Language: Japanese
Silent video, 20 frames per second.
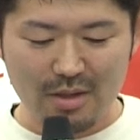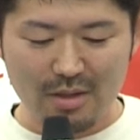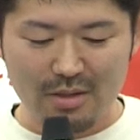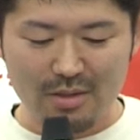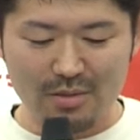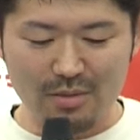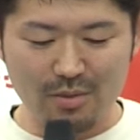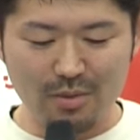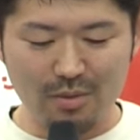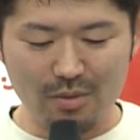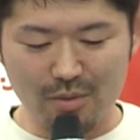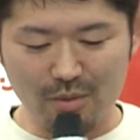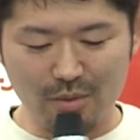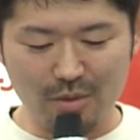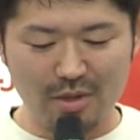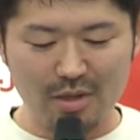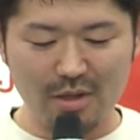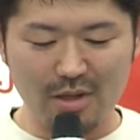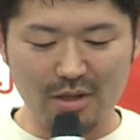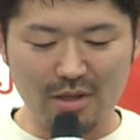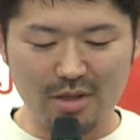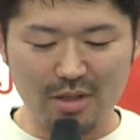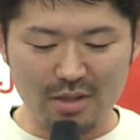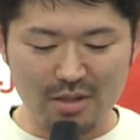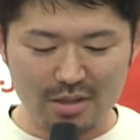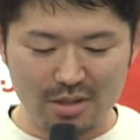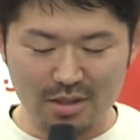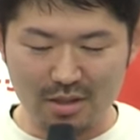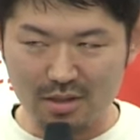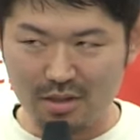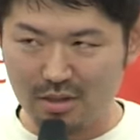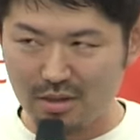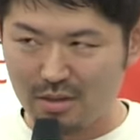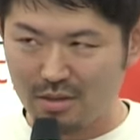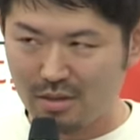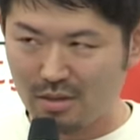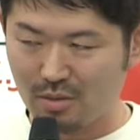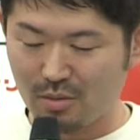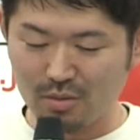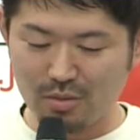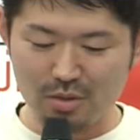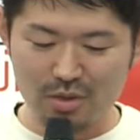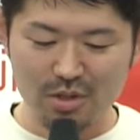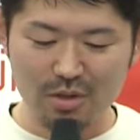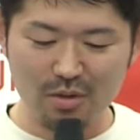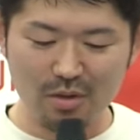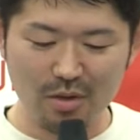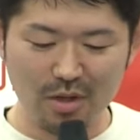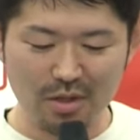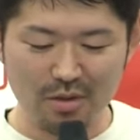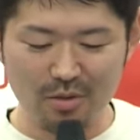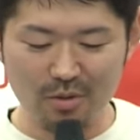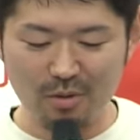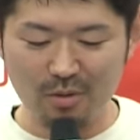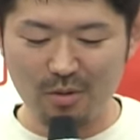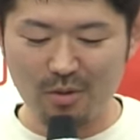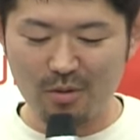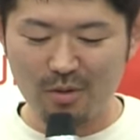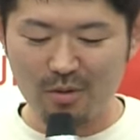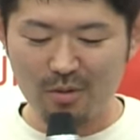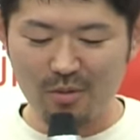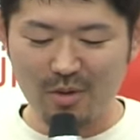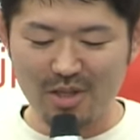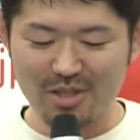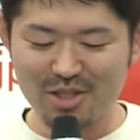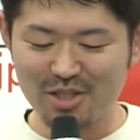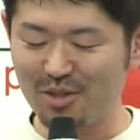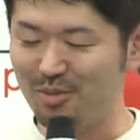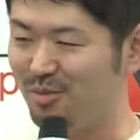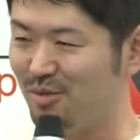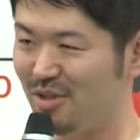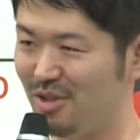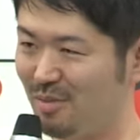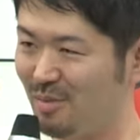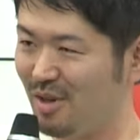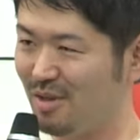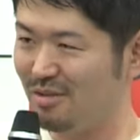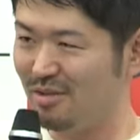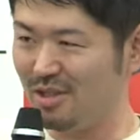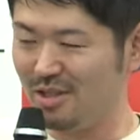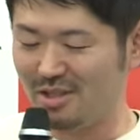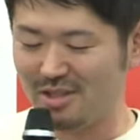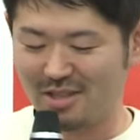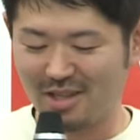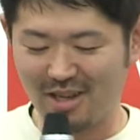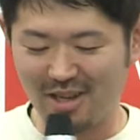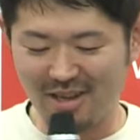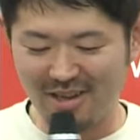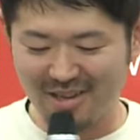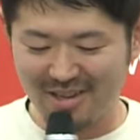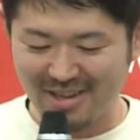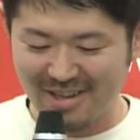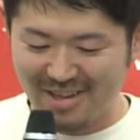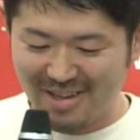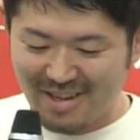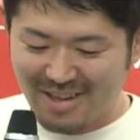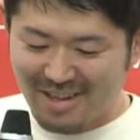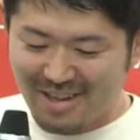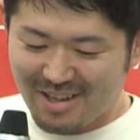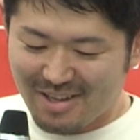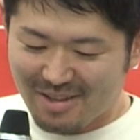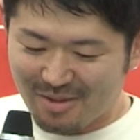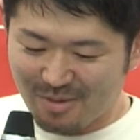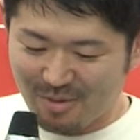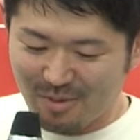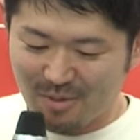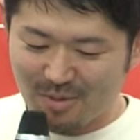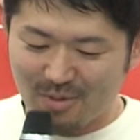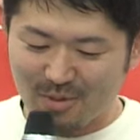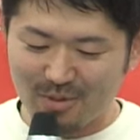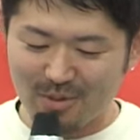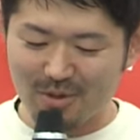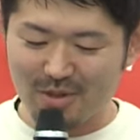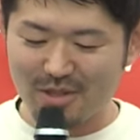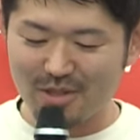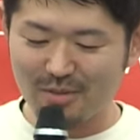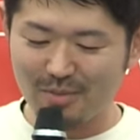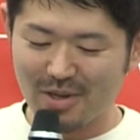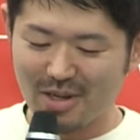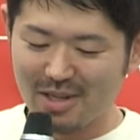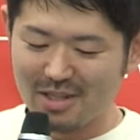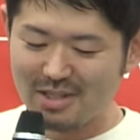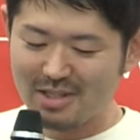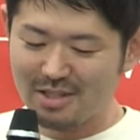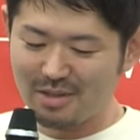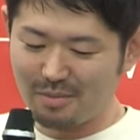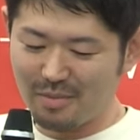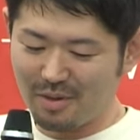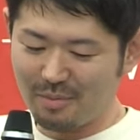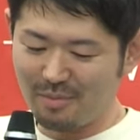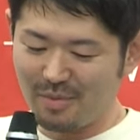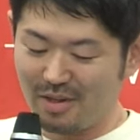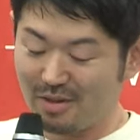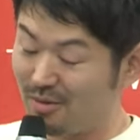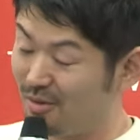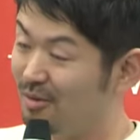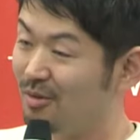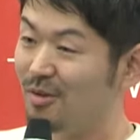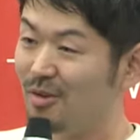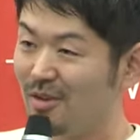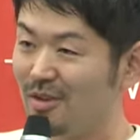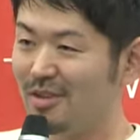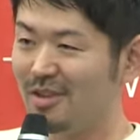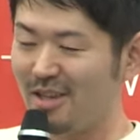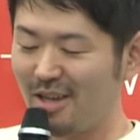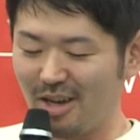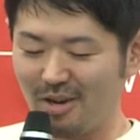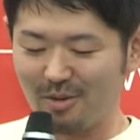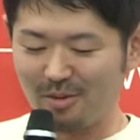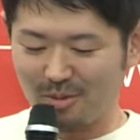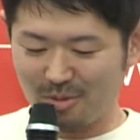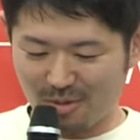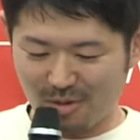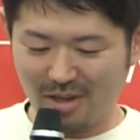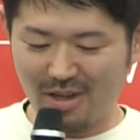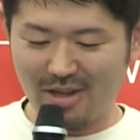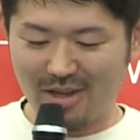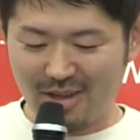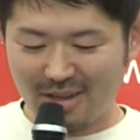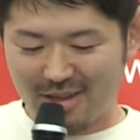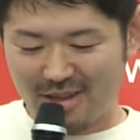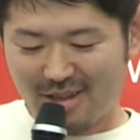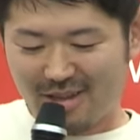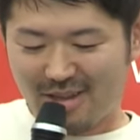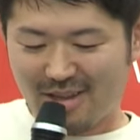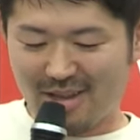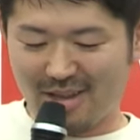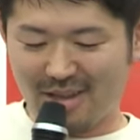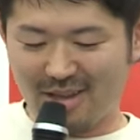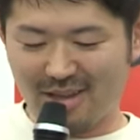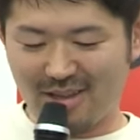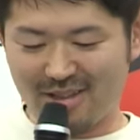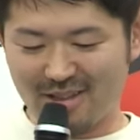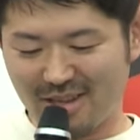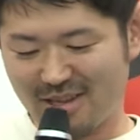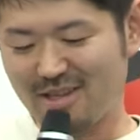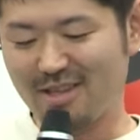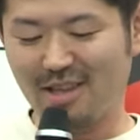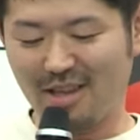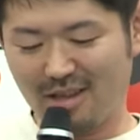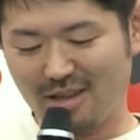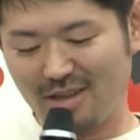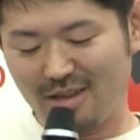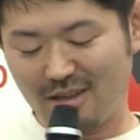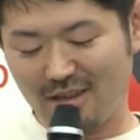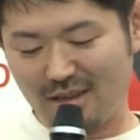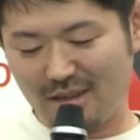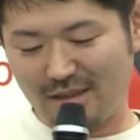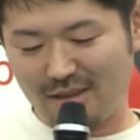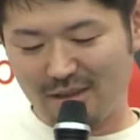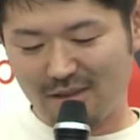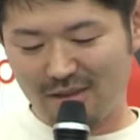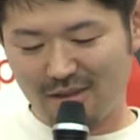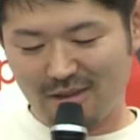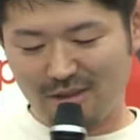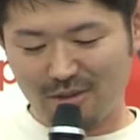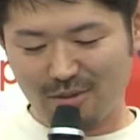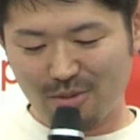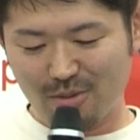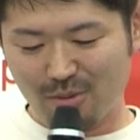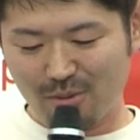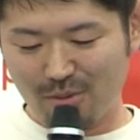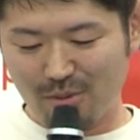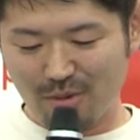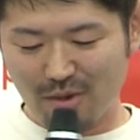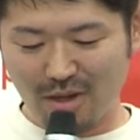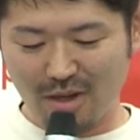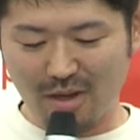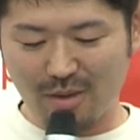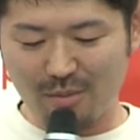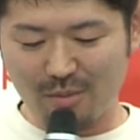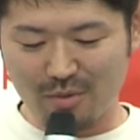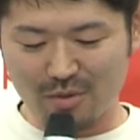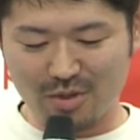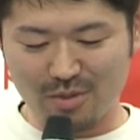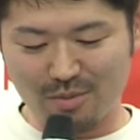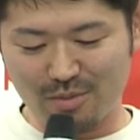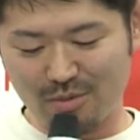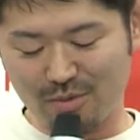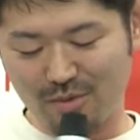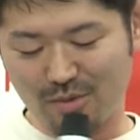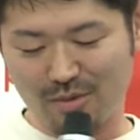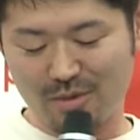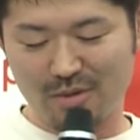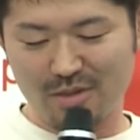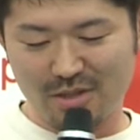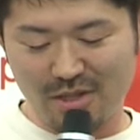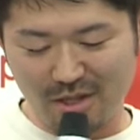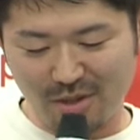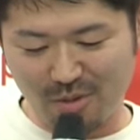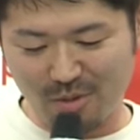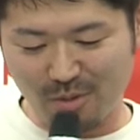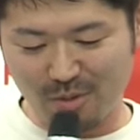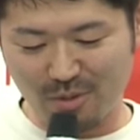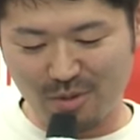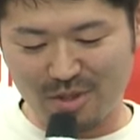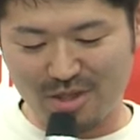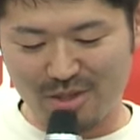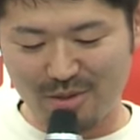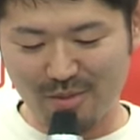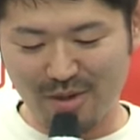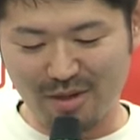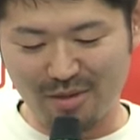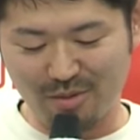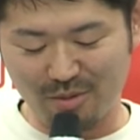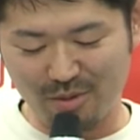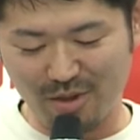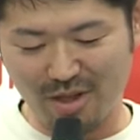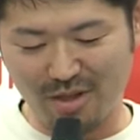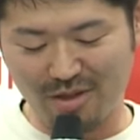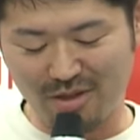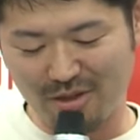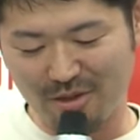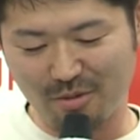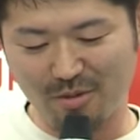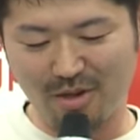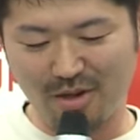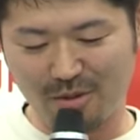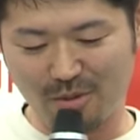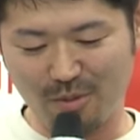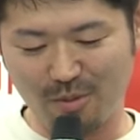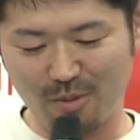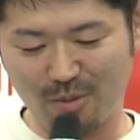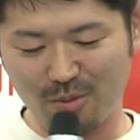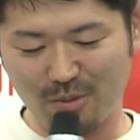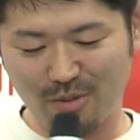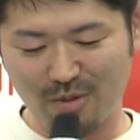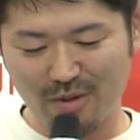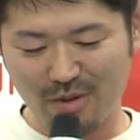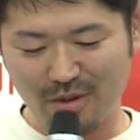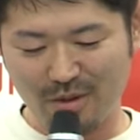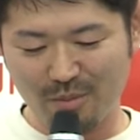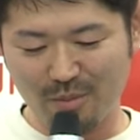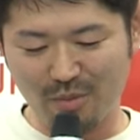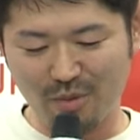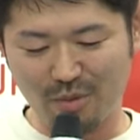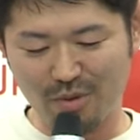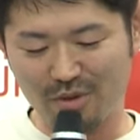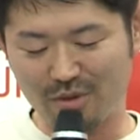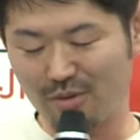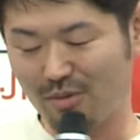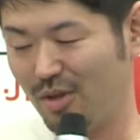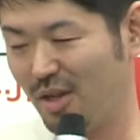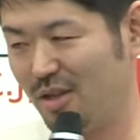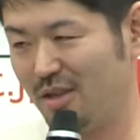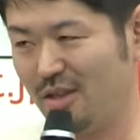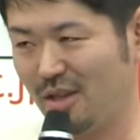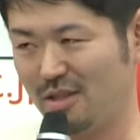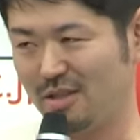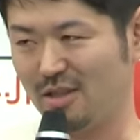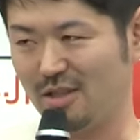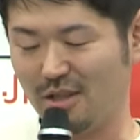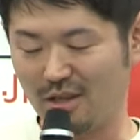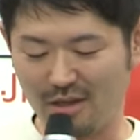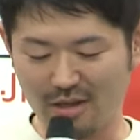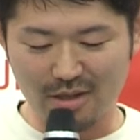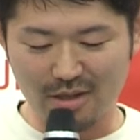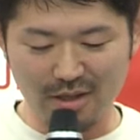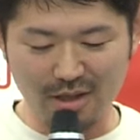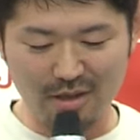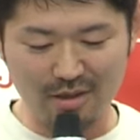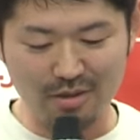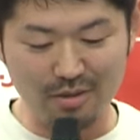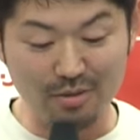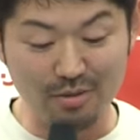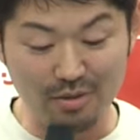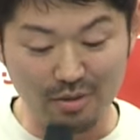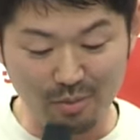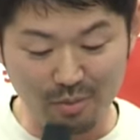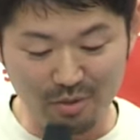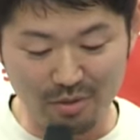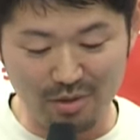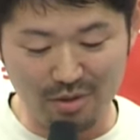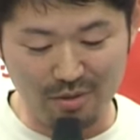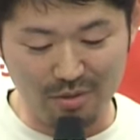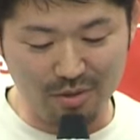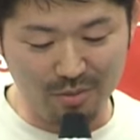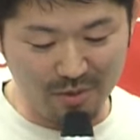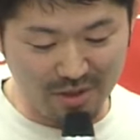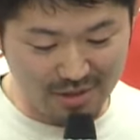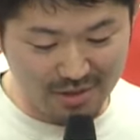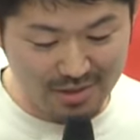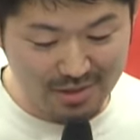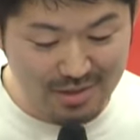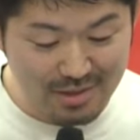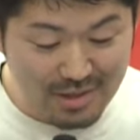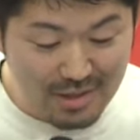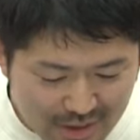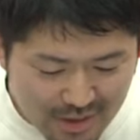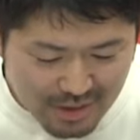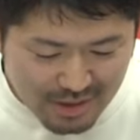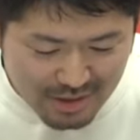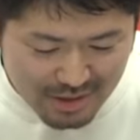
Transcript: すごく大きかったしで今年のあの「ワンチーム2023」の本当に素晴らしいメンバーと出会うことが、えー、できたっていうところがもう自分の成功の一番の何ていうかこうポイントだったんじゃななっていうふうに思っております。